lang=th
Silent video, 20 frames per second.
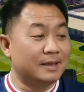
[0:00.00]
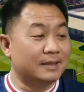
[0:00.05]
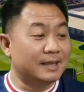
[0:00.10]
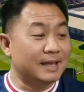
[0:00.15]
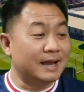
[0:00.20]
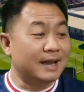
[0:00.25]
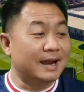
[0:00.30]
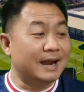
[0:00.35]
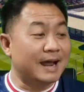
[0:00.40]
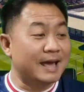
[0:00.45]

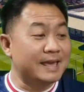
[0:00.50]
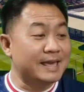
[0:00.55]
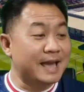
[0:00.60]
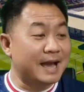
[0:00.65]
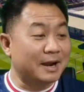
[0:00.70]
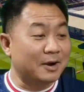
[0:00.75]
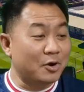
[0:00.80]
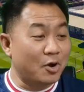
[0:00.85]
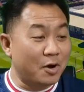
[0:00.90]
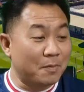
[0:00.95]
ถ้าใครอ
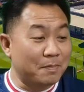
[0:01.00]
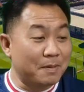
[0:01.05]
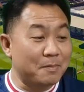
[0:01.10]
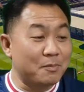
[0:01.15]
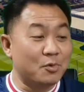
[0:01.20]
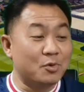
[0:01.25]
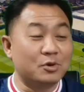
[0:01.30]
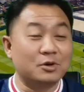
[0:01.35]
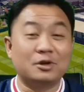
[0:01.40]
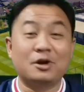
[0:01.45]
ยากลองประ
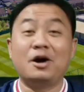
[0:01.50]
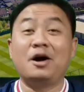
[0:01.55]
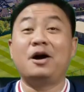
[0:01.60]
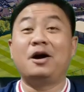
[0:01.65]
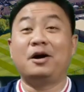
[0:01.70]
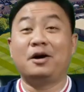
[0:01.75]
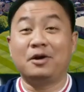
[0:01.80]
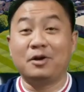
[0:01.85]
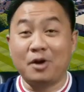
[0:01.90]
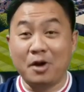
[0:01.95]
มูลก็
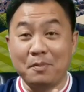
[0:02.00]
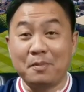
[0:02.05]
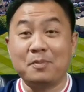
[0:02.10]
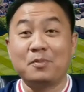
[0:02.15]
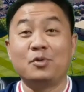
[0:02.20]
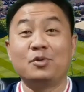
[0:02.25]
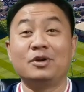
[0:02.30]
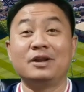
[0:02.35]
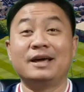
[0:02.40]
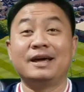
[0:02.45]
ลองประ
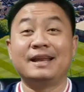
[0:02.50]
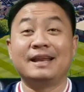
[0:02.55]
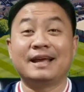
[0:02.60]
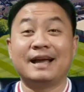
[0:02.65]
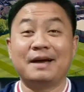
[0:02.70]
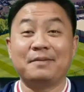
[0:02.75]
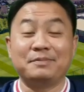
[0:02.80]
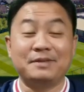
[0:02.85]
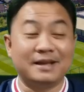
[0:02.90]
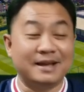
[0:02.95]
มูลเลยนะค
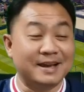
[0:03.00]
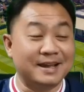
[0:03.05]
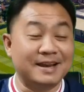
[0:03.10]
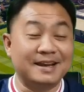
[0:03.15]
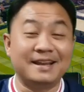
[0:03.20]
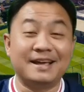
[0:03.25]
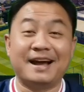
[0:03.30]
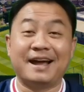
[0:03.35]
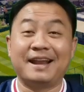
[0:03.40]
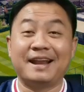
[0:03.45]
รับถ้าเงิน
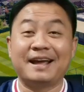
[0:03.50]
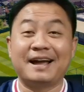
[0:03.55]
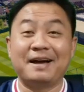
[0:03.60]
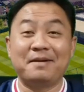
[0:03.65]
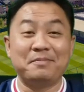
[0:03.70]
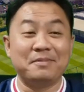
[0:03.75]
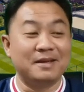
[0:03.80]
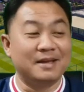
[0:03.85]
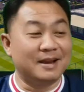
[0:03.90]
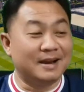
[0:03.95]
เหลือนะครับ
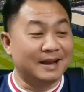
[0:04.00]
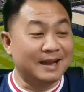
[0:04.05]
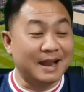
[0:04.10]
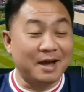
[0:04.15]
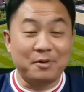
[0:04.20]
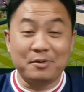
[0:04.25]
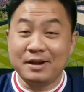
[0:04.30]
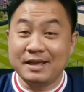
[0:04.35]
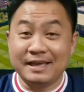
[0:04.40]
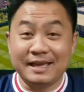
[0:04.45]
เรา
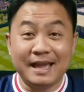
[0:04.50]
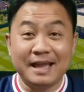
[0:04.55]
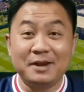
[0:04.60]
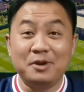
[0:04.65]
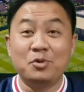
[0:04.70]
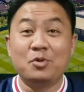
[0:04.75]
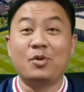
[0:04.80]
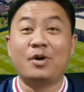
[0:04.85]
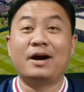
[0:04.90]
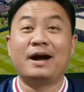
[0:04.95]
ได้แค่
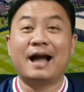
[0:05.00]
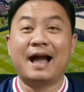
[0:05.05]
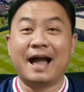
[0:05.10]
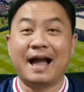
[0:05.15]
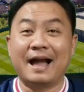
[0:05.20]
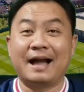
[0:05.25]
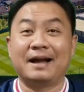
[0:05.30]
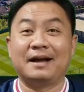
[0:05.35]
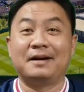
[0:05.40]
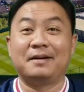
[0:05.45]
ดวง
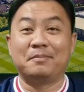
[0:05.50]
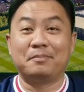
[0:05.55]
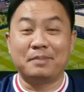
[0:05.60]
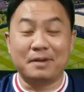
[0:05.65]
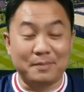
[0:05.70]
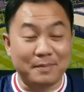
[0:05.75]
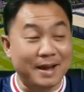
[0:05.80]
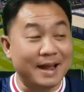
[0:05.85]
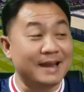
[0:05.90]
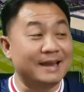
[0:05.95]
ห่างป
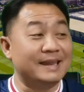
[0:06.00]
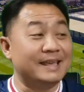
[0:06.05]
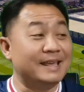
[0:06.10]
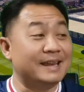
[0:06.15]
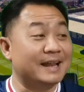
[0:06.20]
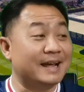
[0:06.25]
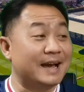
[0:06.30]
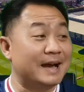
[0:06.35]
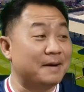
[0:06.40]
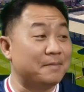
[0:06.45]
ระมาณนี้
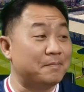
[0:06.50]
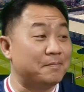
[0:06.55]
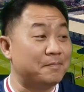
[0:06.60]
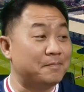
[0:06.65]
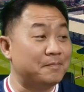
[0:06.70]
นะครับ